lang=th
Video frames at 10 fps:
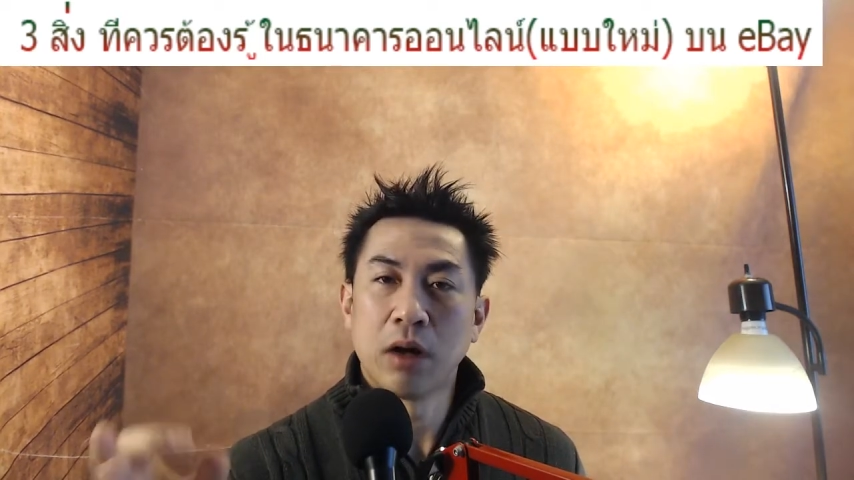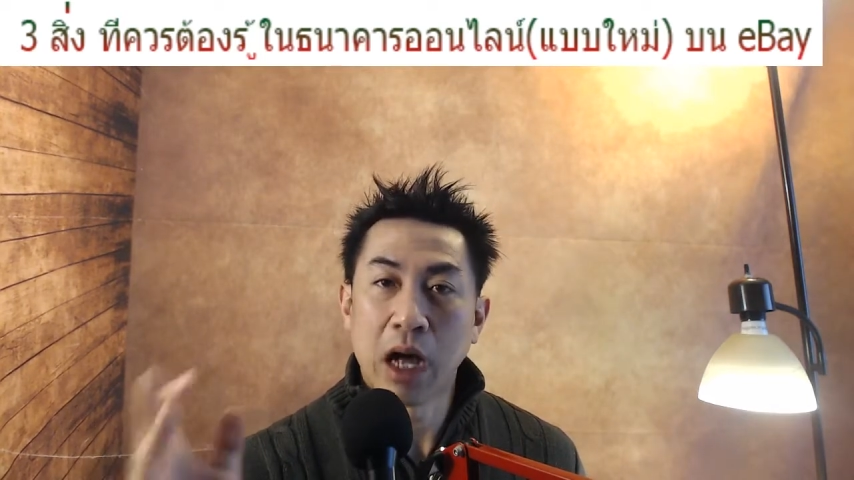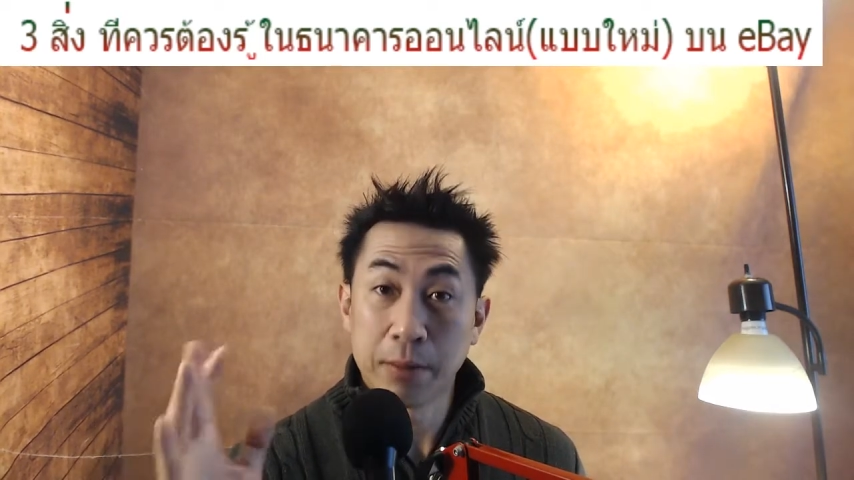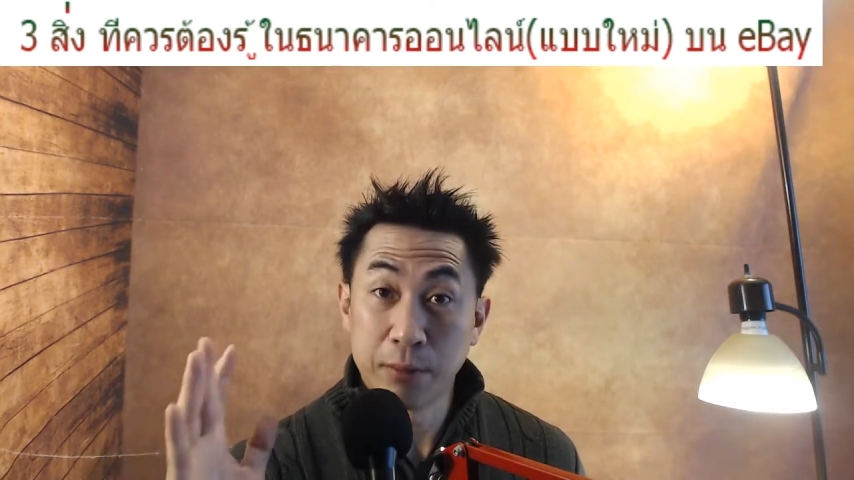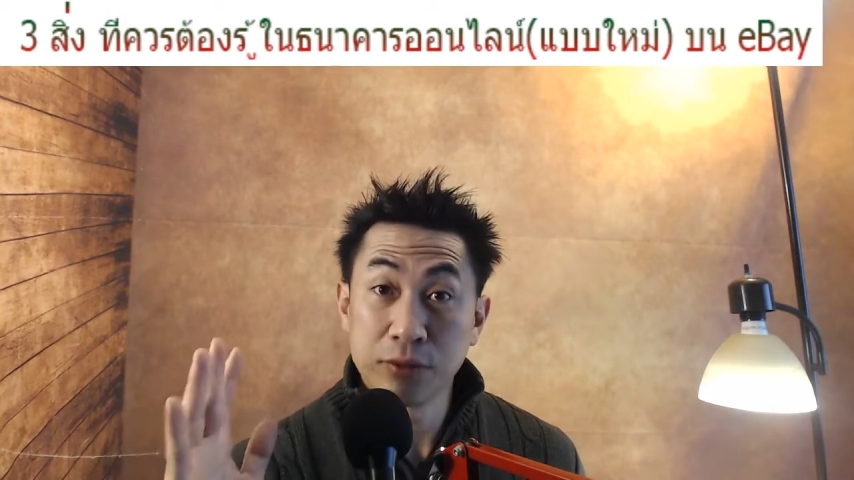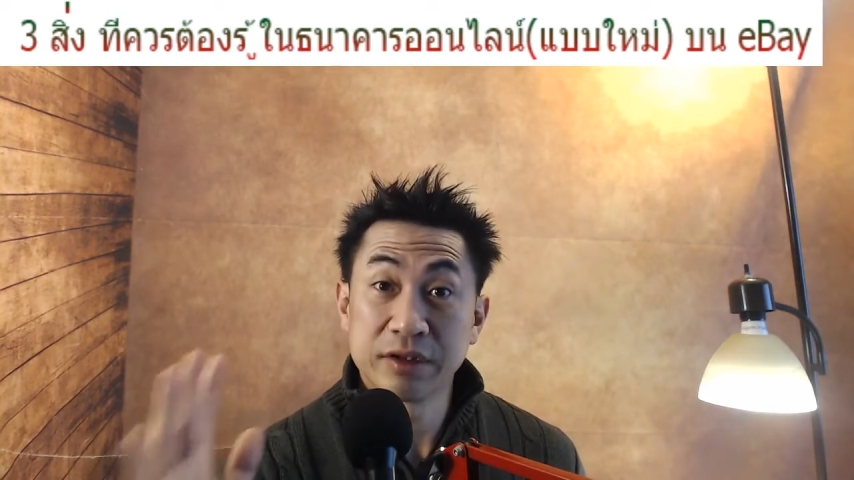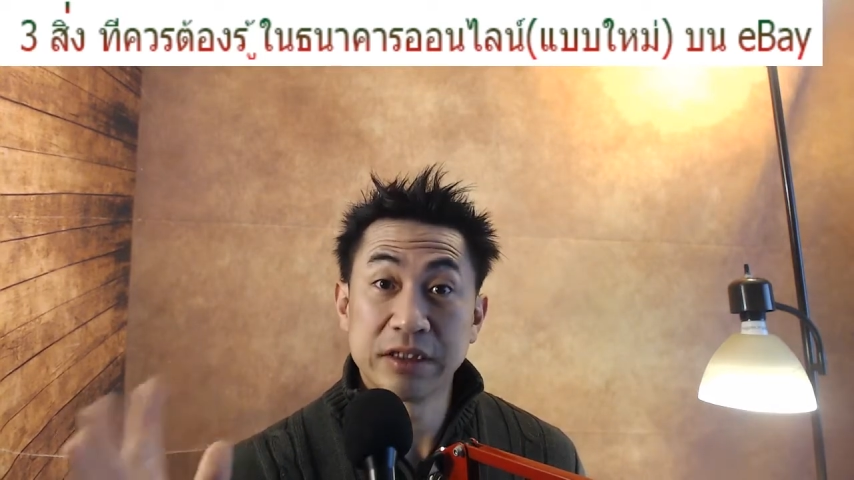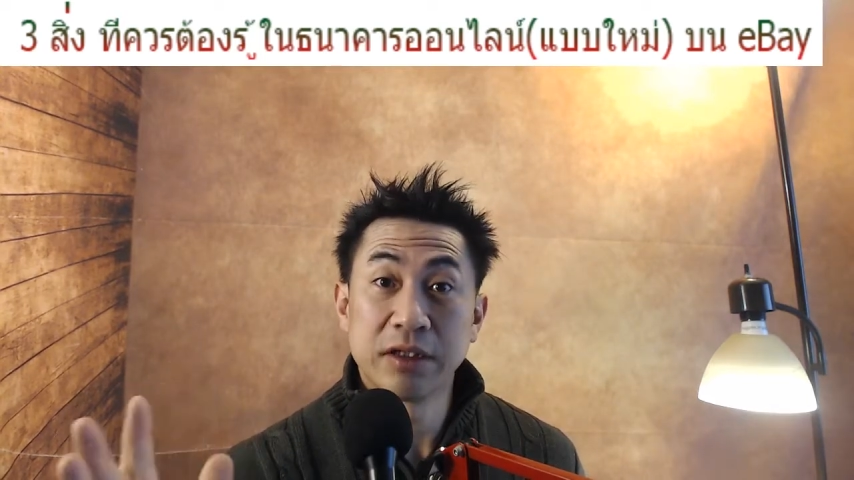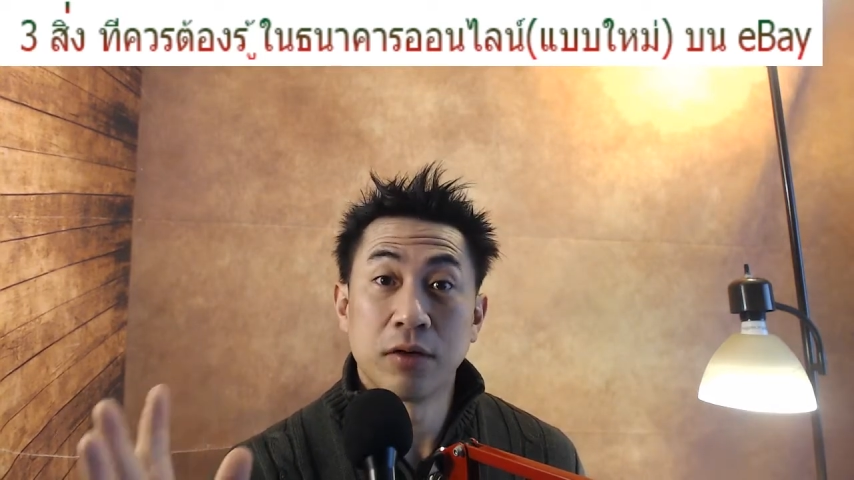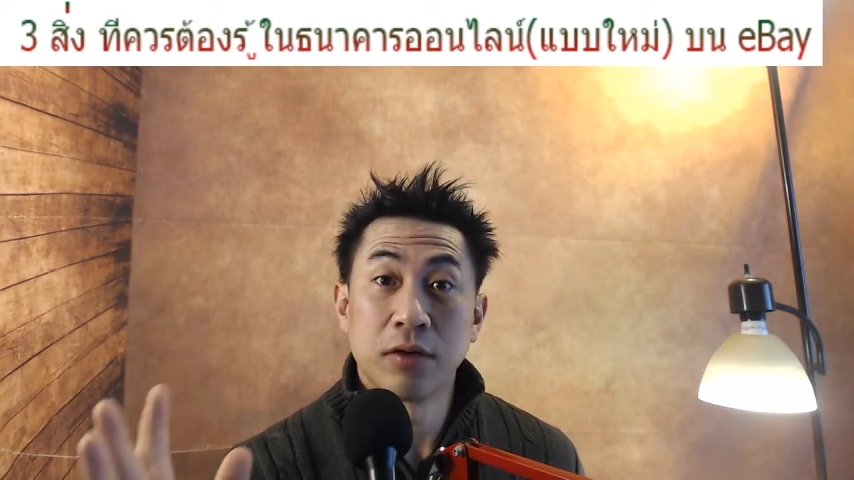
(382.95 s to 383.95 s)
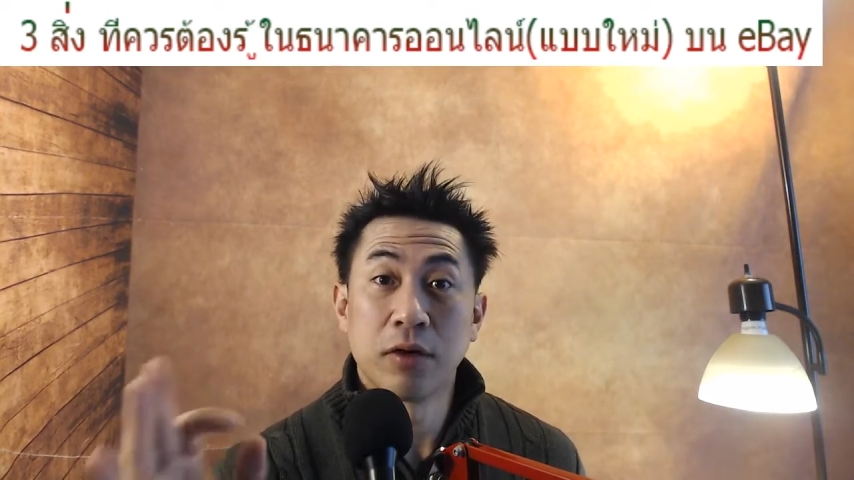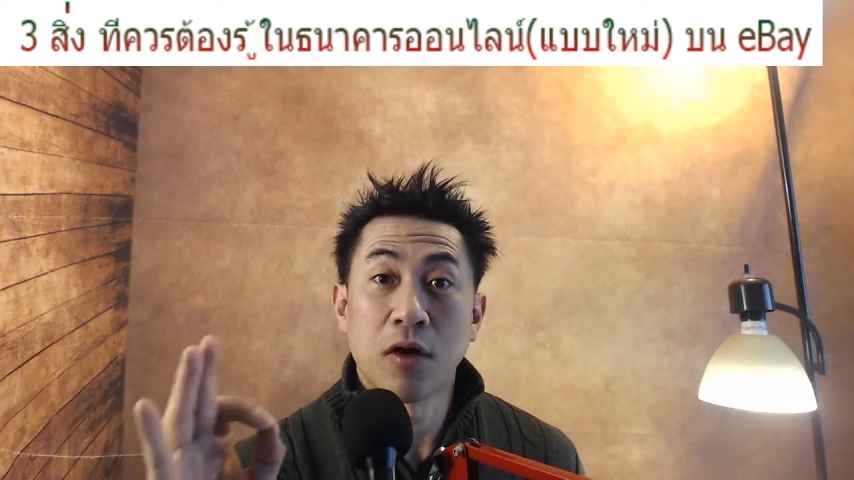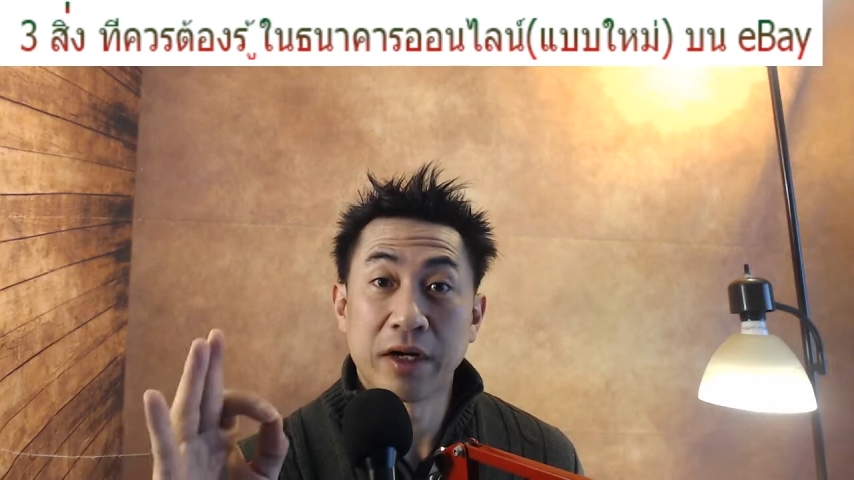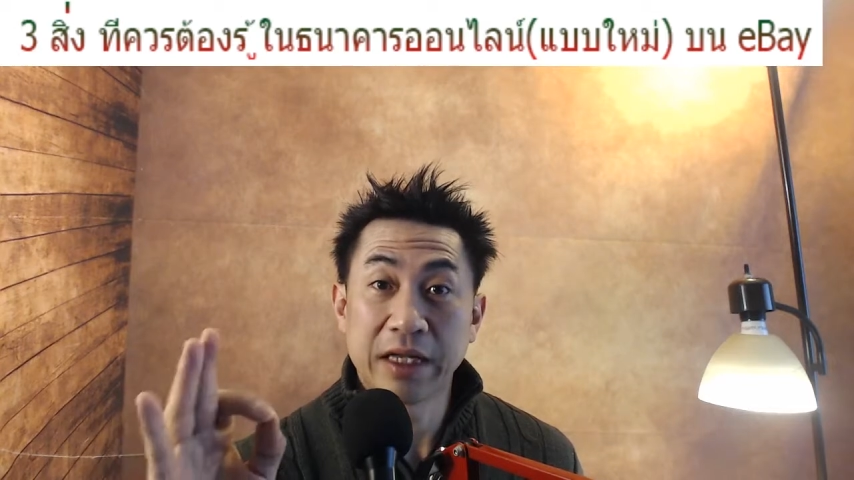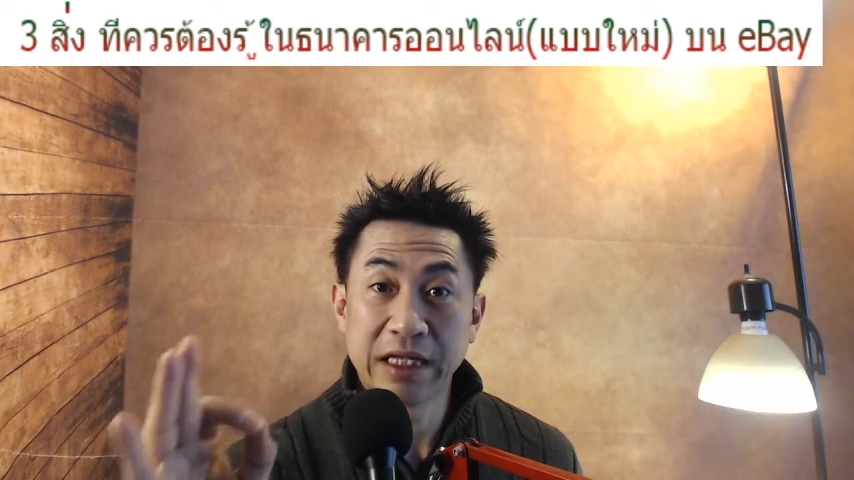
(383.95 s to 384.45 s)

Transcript: เอาผู้ซื้อของของใน